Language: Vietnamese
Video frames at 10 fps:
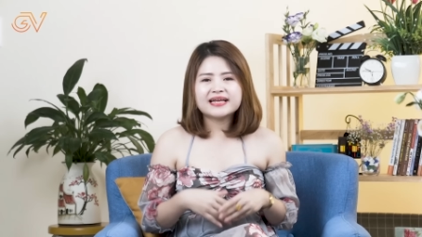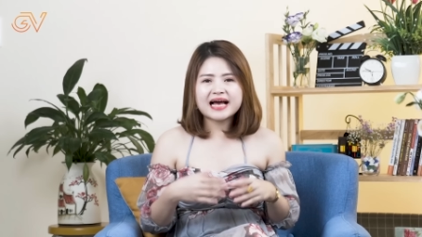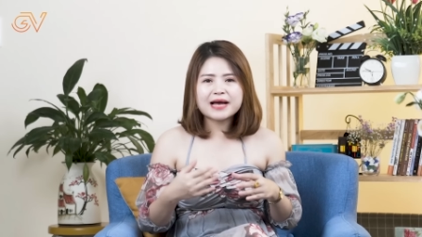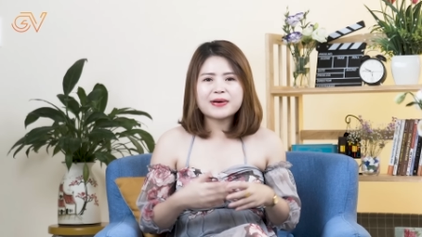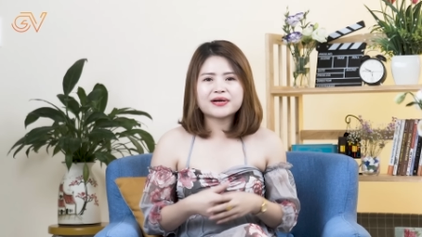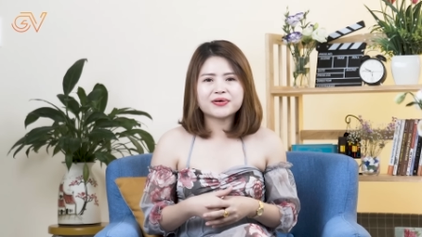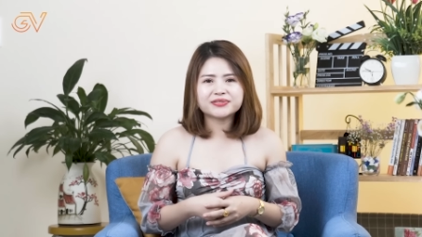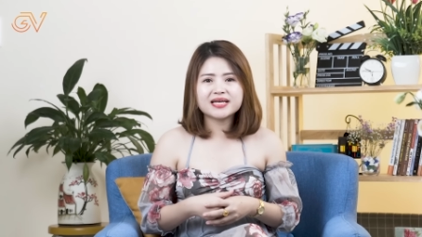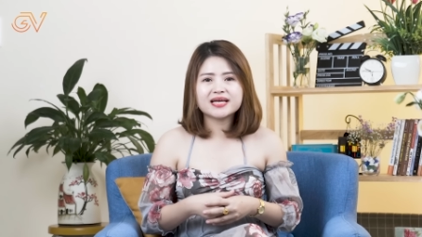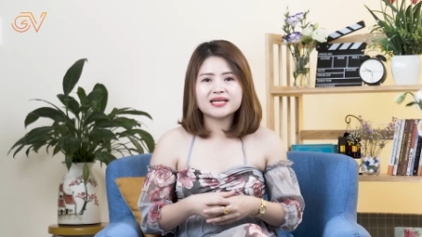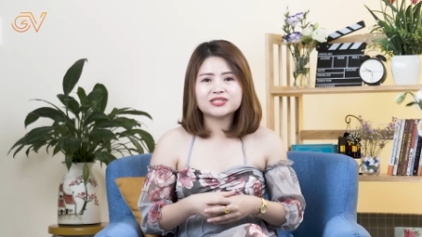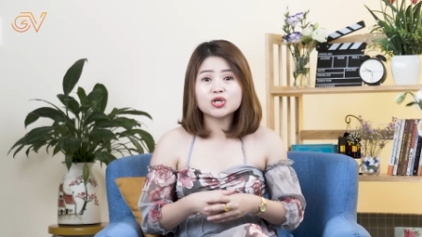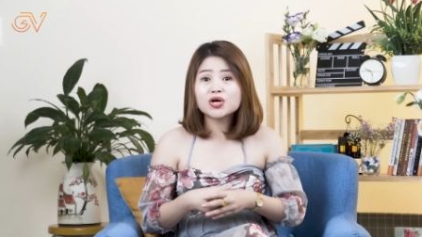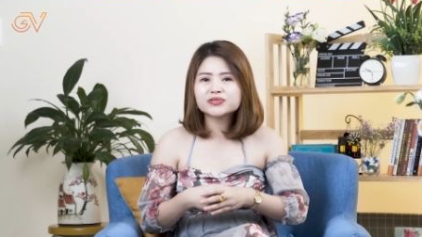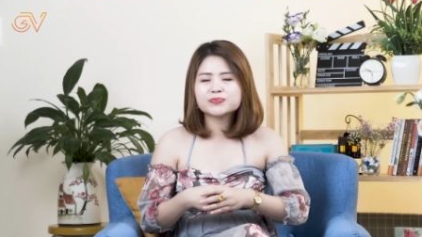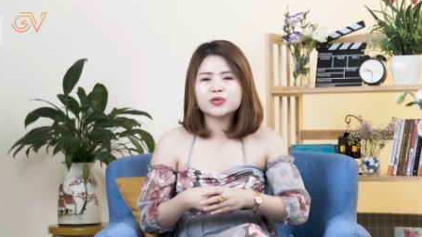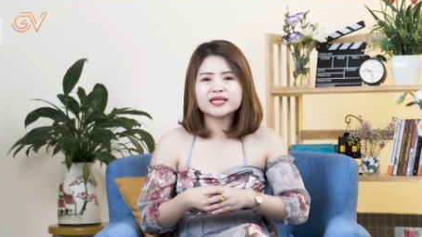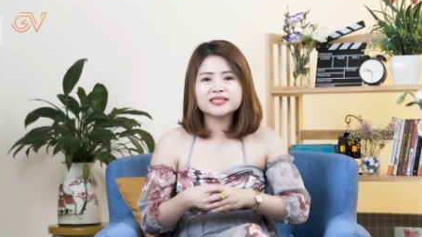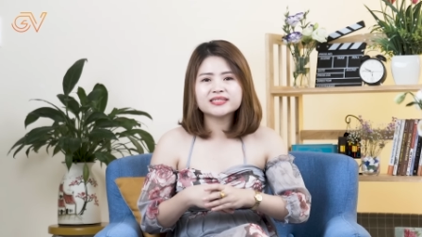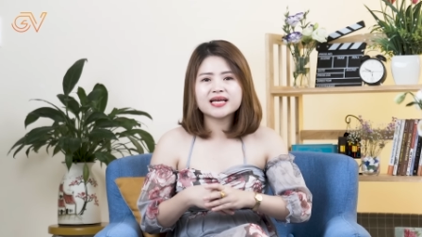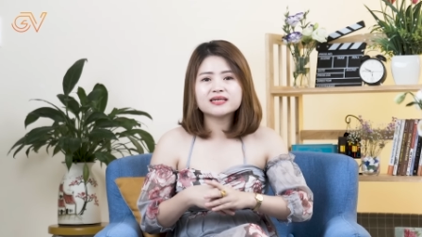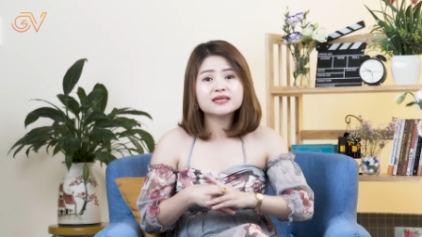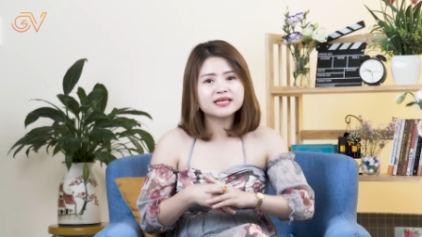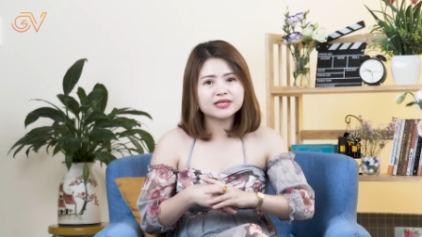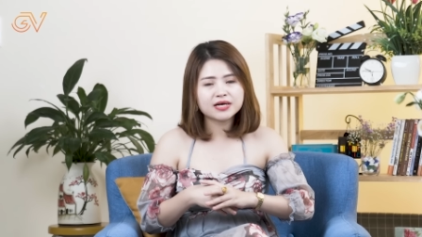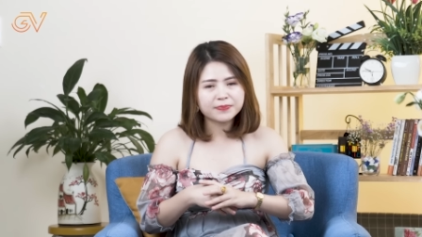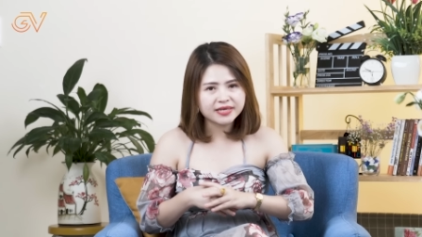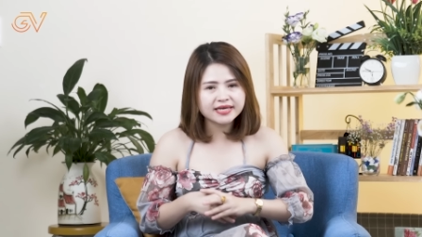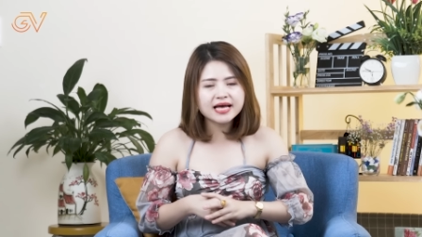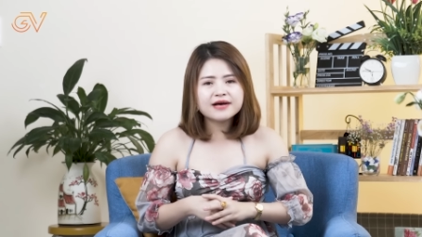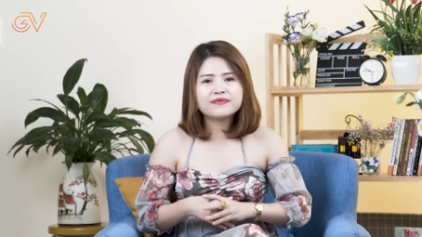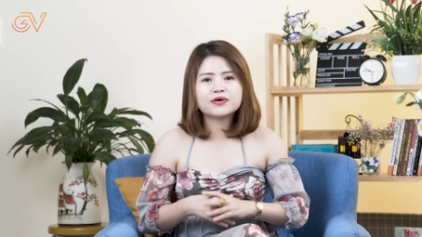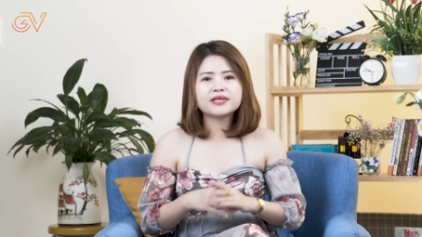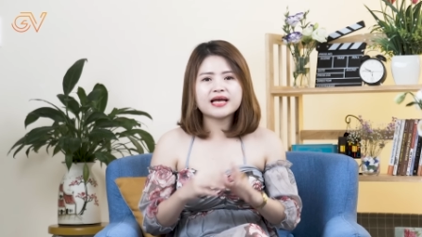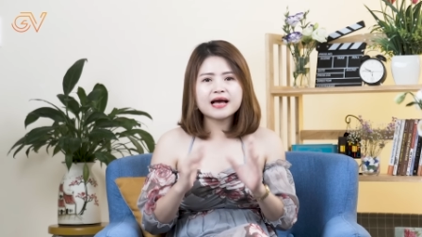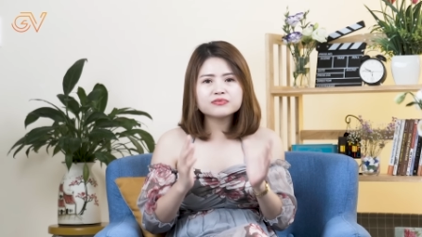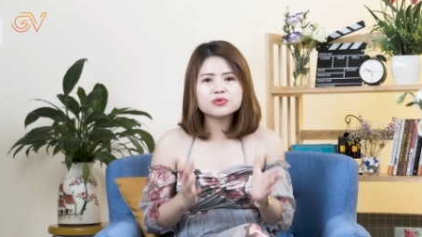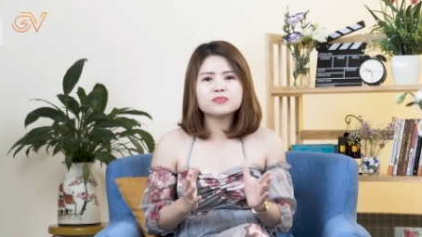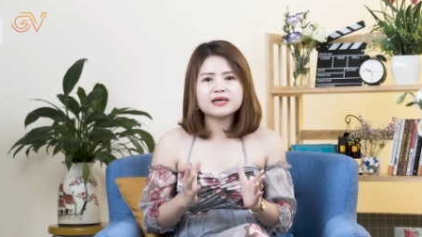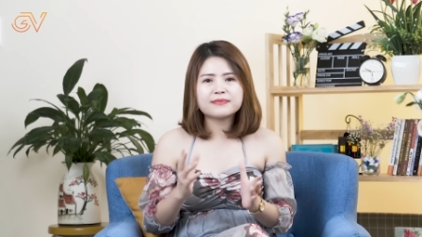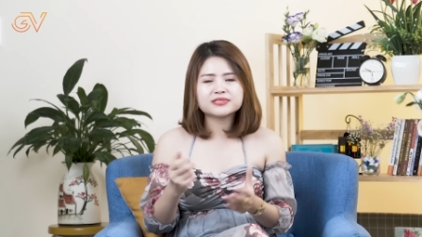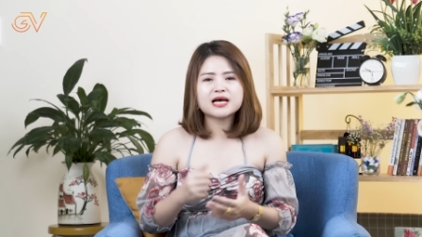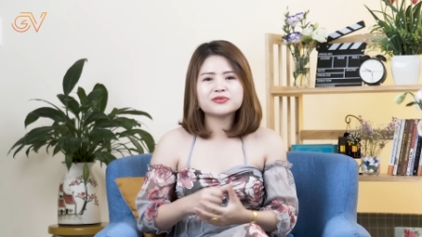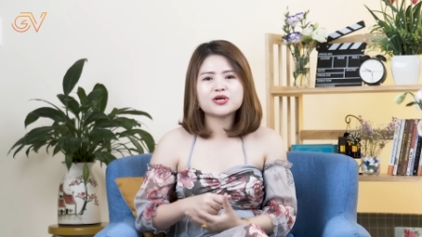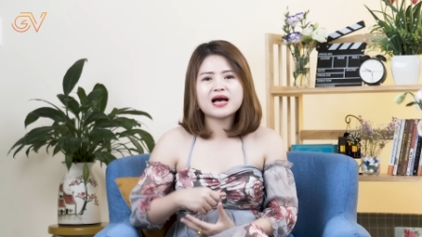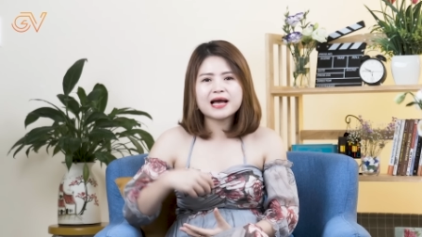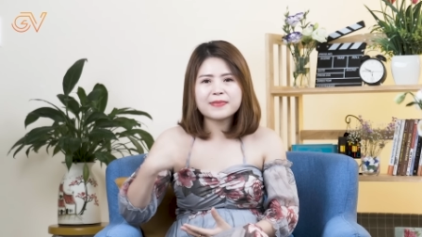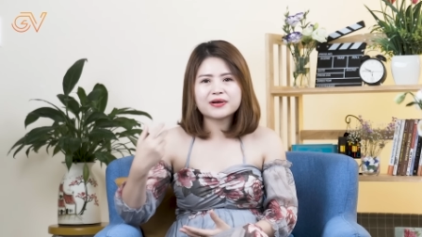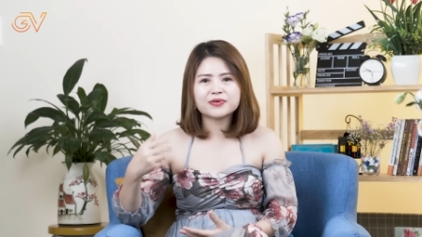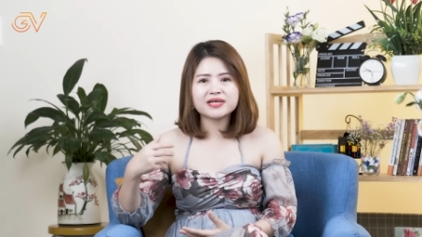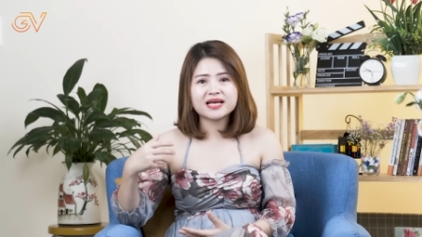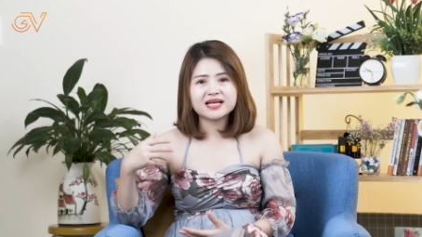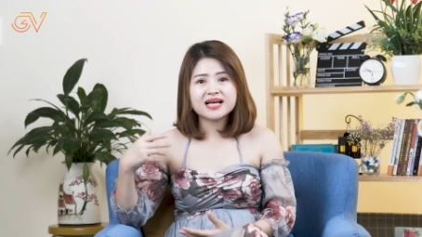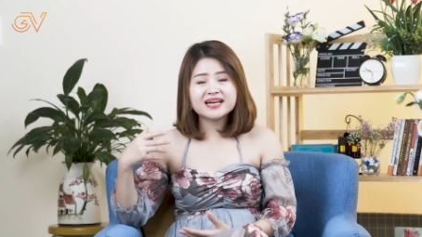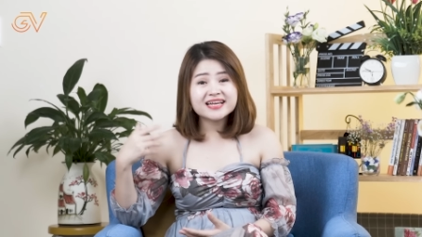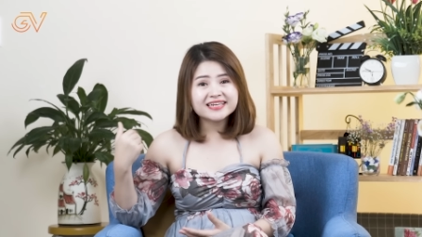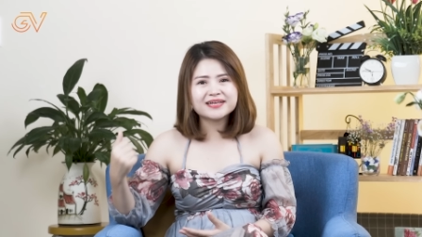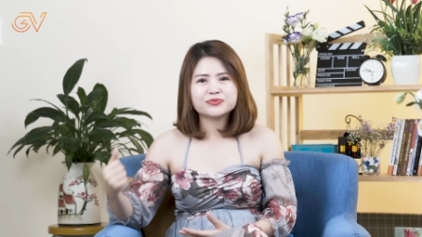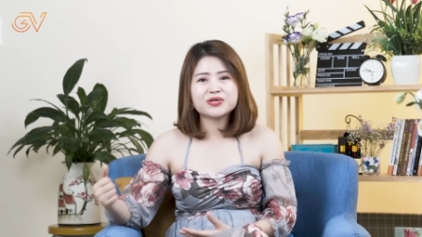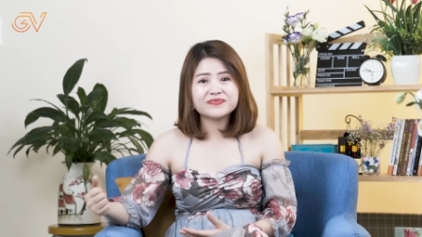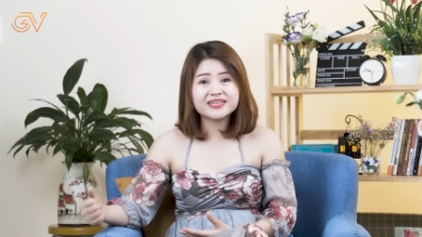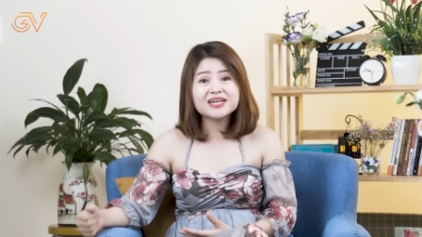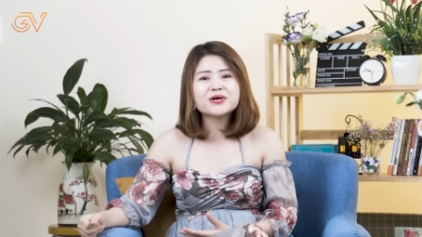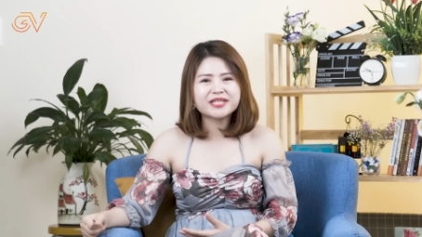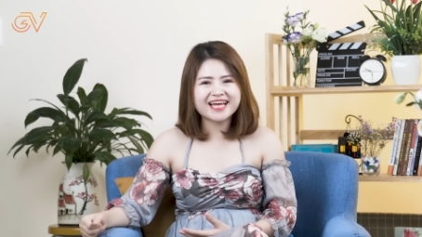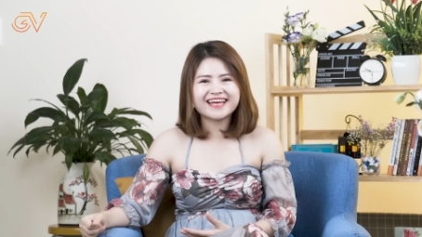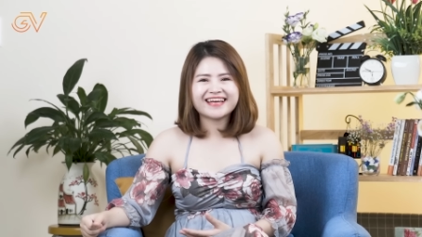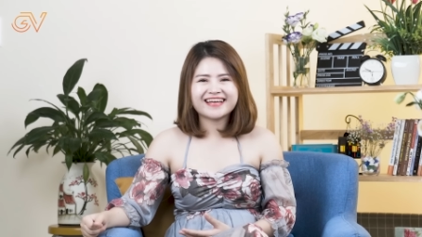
thì hai bạn có thể chọn một cái tư thế cực kỳ hợp lý và có thể áp dụng làm sao cho hai bạn có thể lên đỉnh tuyệt vời nhất có thể